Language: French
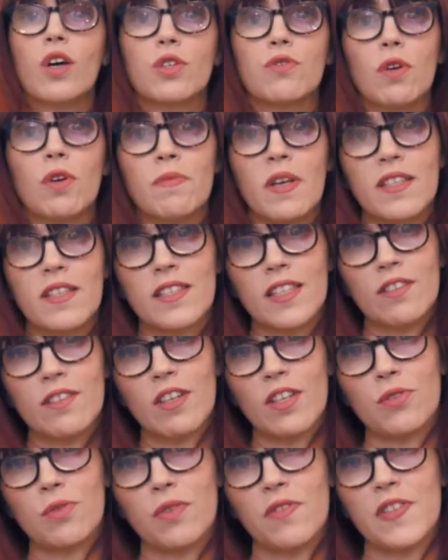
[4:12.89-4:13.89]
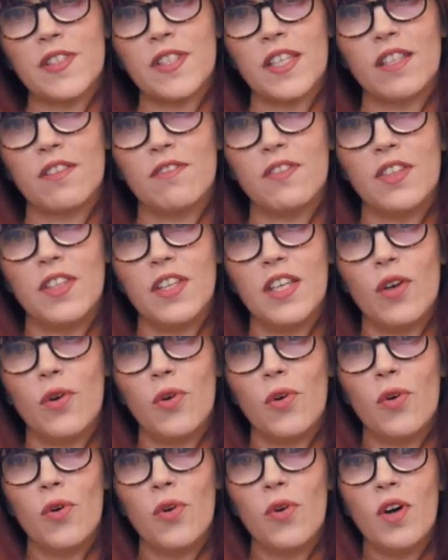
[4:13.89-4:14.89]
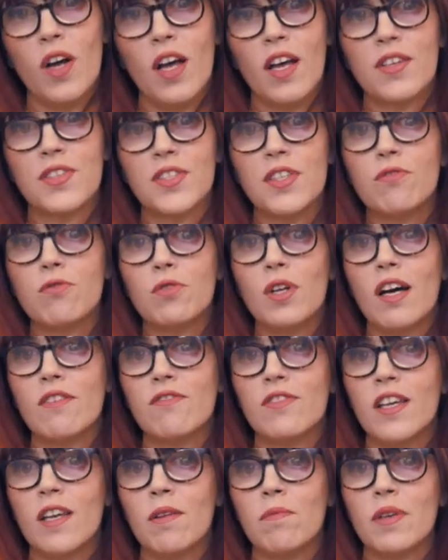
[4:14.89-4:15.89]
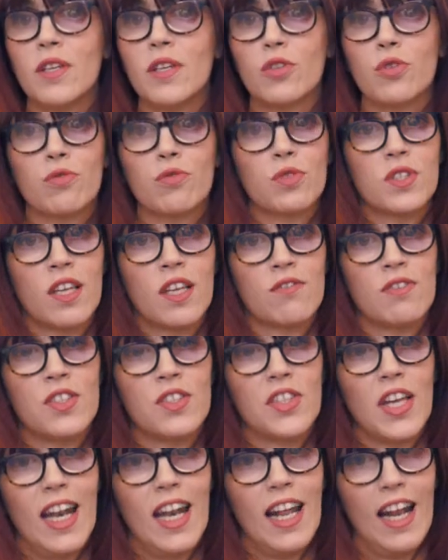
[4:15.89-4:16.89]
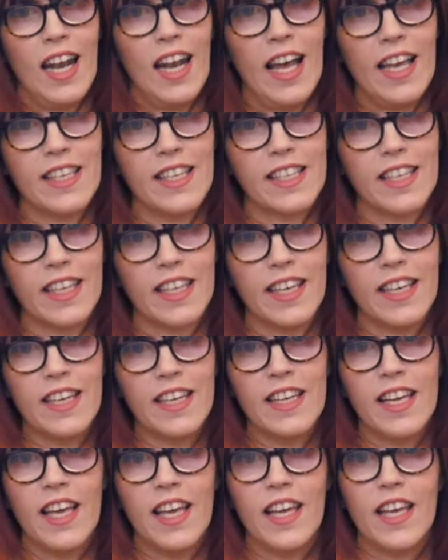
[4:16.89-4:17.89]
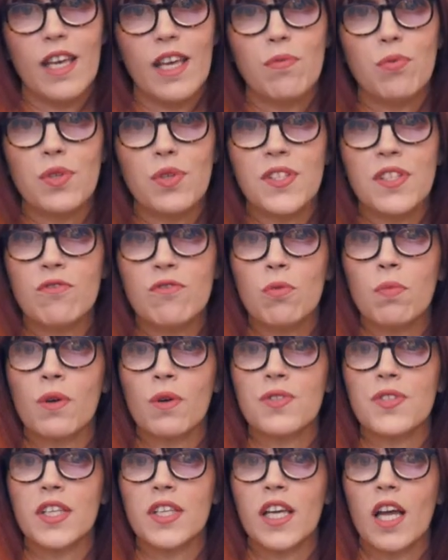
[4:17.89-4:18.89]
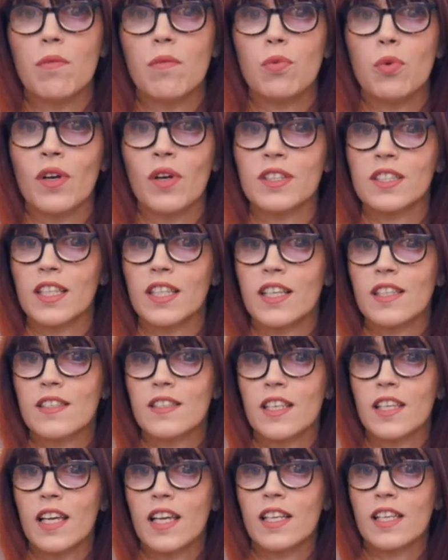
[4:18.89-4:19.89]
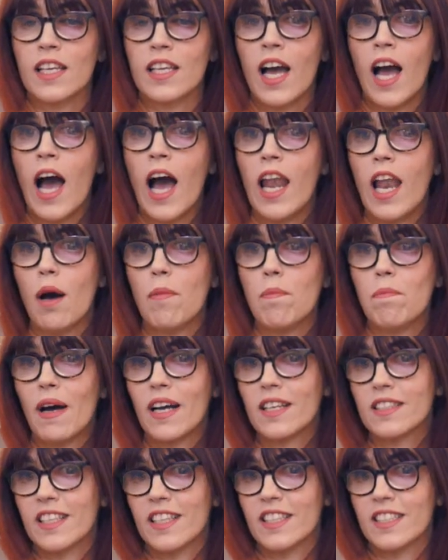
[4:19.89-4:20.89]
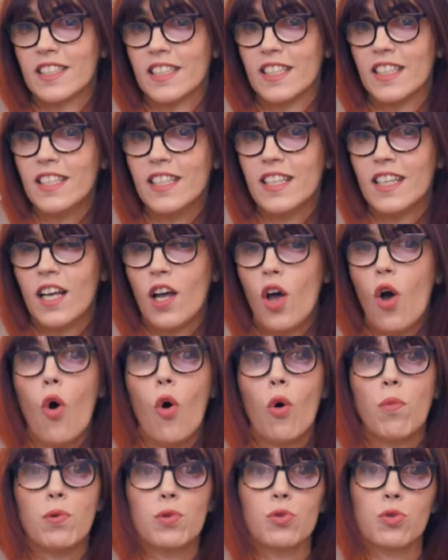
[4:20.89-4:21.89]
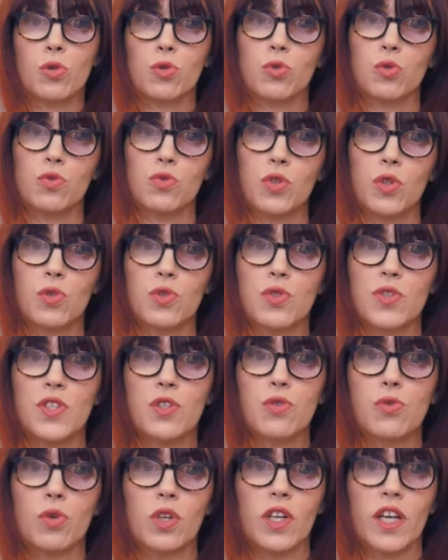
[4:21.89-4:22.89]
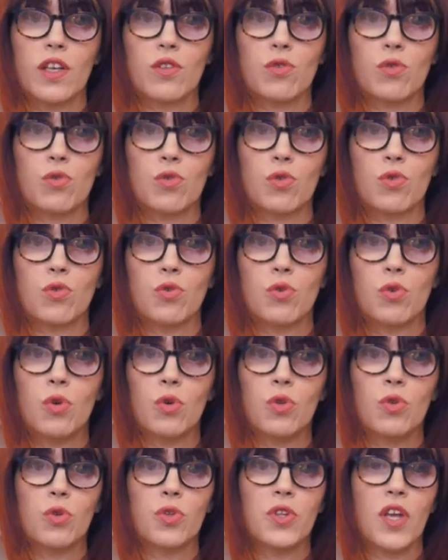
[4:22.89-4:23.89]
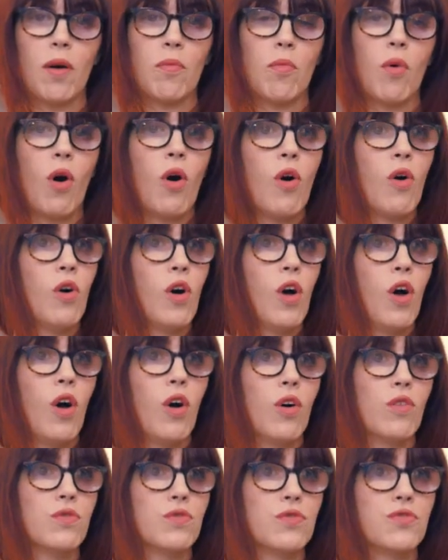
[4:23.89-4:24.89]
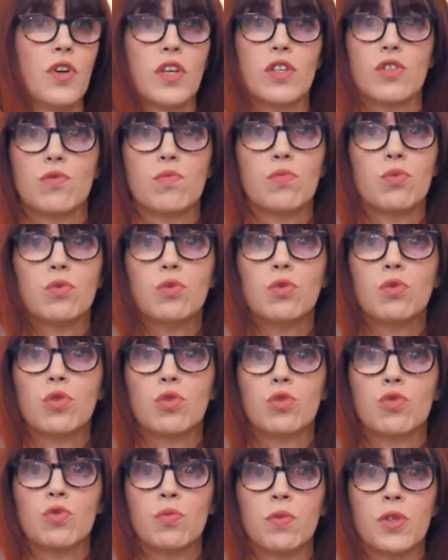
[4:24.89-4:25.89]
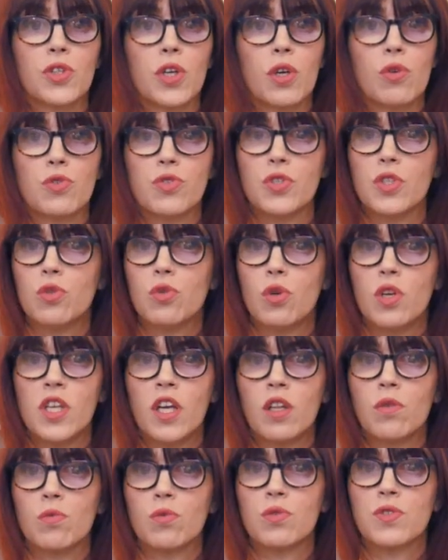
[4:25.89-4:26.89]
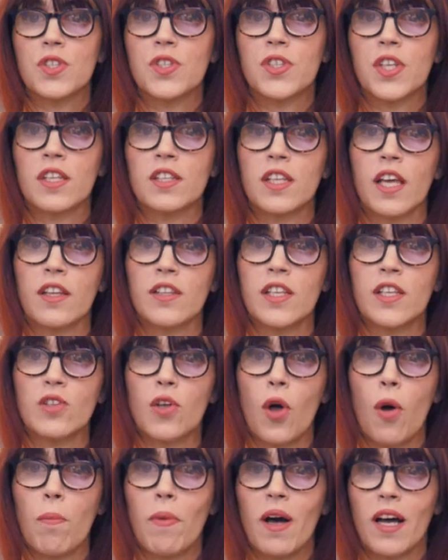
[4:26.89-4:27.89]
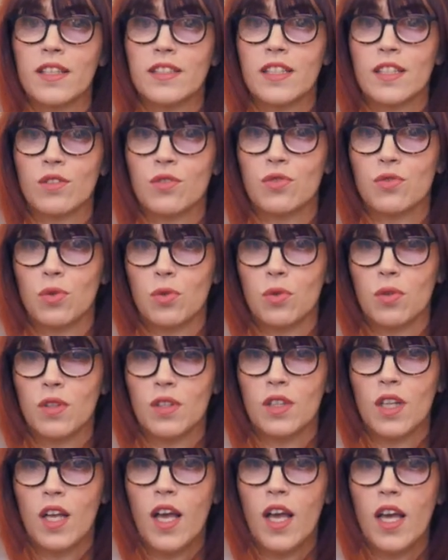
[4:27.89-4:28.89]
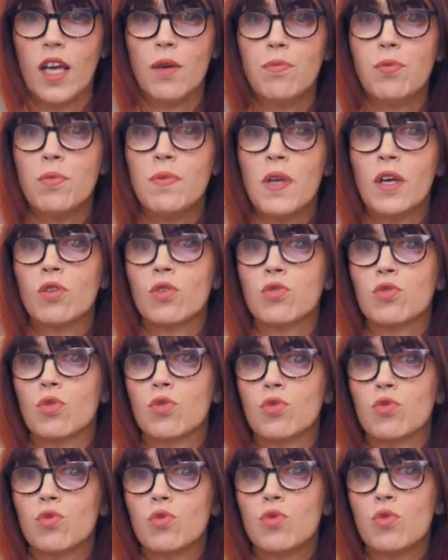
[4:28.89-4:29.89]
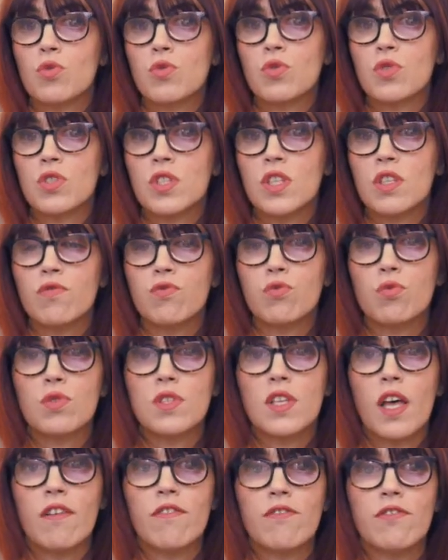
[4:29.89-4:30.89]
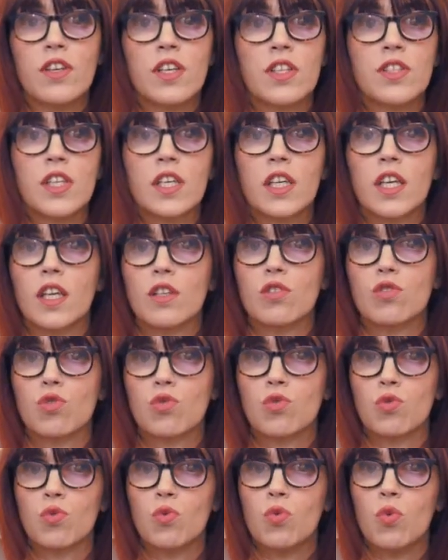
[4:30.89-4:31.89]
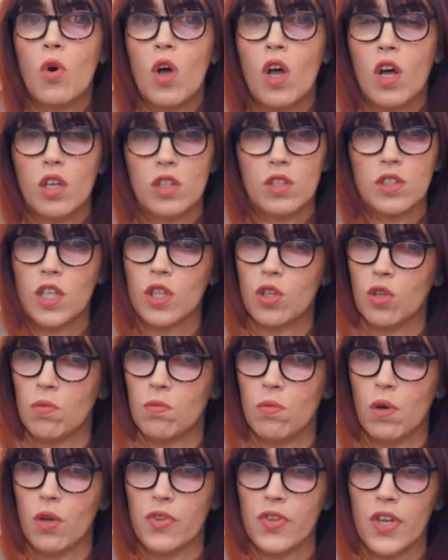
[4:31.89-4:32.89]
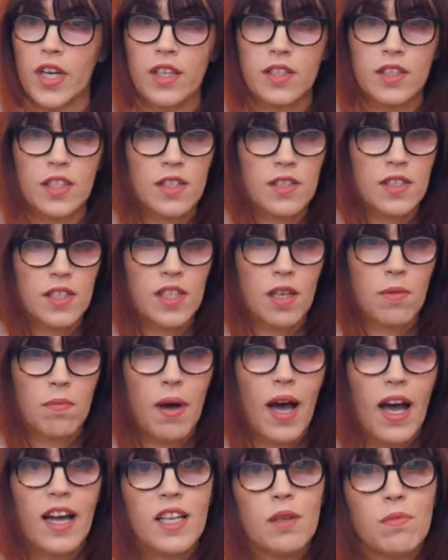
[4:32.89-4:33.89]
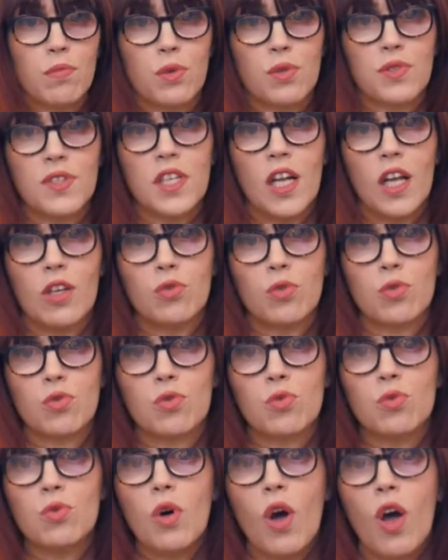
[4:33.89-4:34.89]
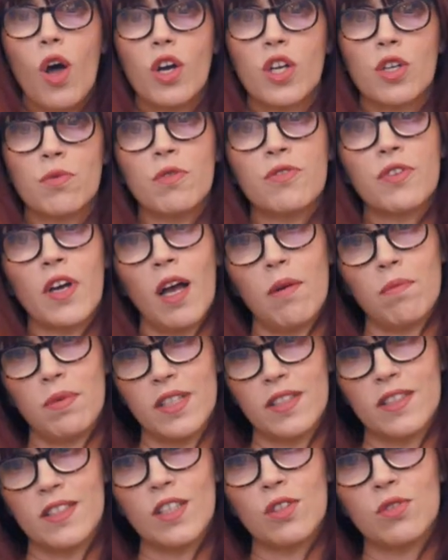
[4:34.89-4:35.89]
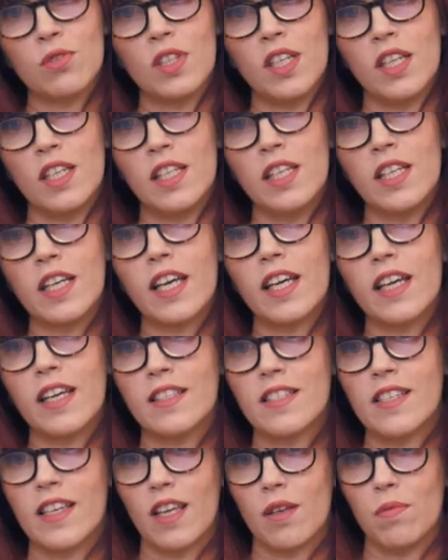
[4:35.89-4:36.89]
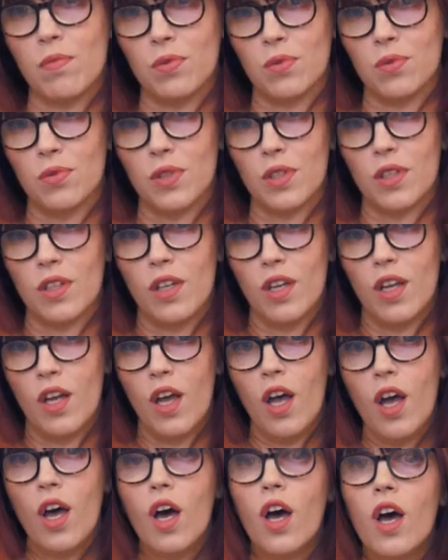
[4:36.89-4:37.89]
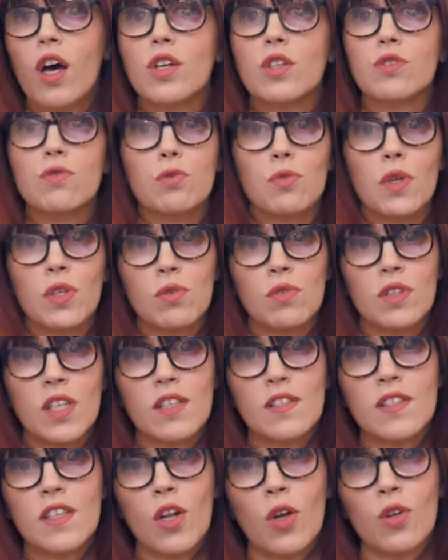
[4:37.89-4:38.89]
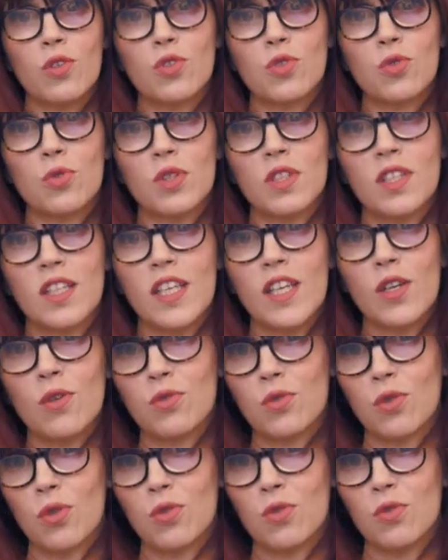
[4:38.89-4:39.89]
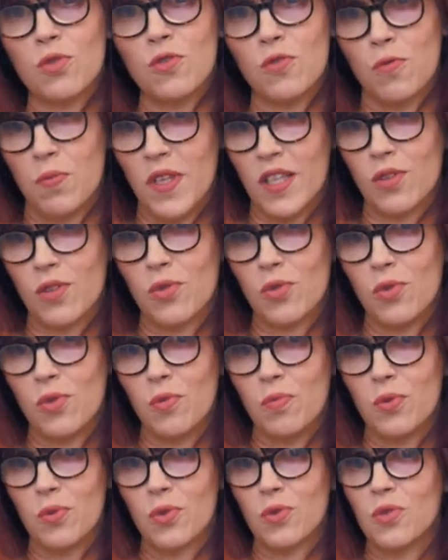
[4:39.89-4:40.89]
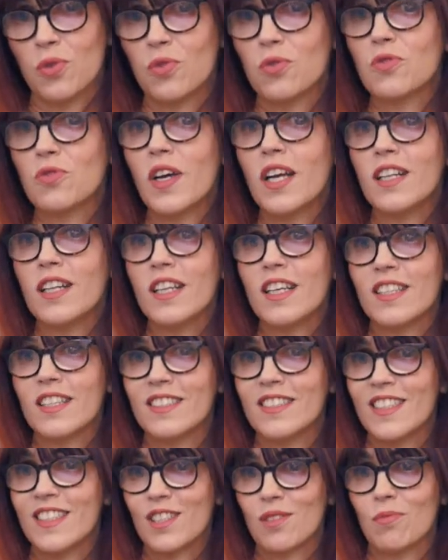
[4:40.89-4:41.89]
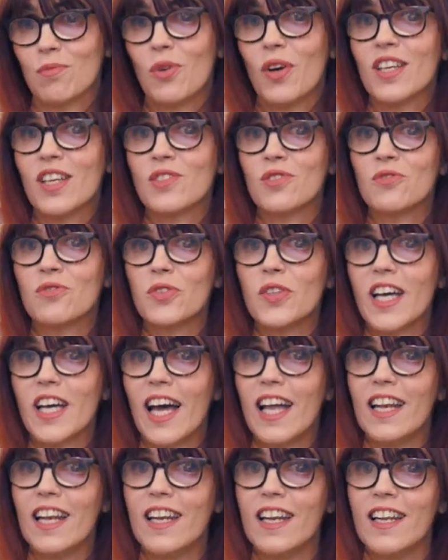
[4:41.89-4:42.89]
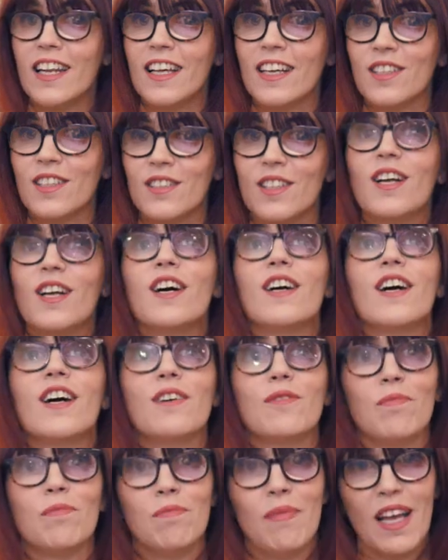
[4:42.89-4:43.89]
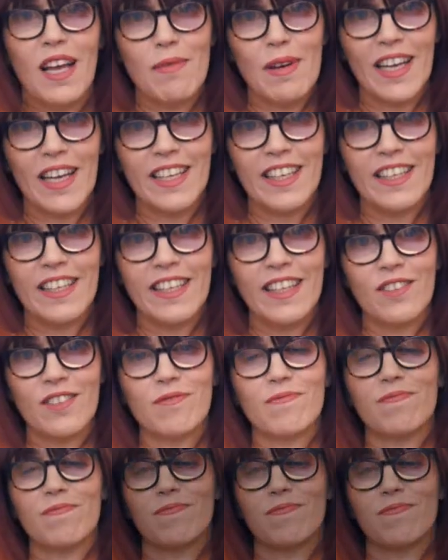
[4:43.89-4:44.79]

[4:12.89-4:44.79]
Je vous remercie d'avoir suivi cette vidéo. Si vous l'avez aimée, je vous invite à la liker. Et puis si vous pensez qu'elle peut intéresser quelqu'un, à la partager. On peut se retrouver aussi sur les réseaux sociaux, notamment Facebook. Je vous mettrai aussi le lien de mon site internet en barre d'infos. Et puis bien entendu, si vous avez des questions, des commentaires, n'hésitez pas à les poser là-dessous. Je me ferai un plaisir de les lire et d'y répondre. Je vous souhaite une excellente journée. On se retrouve bientôt pour de nouvelles explorations vocales. Bye bye